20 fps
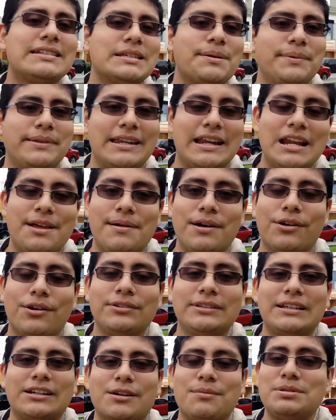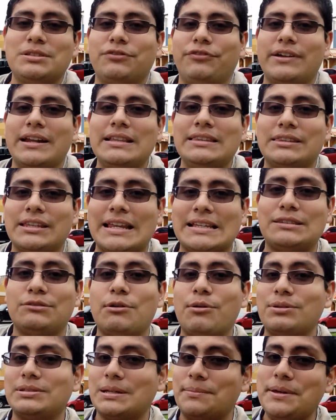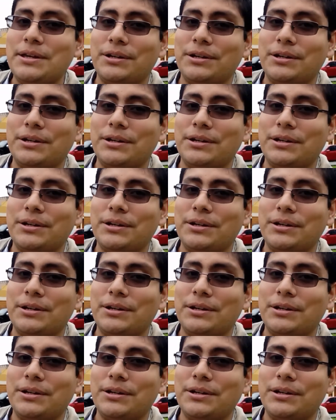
Y de esta manera les va a contar como si fueran tres nuevos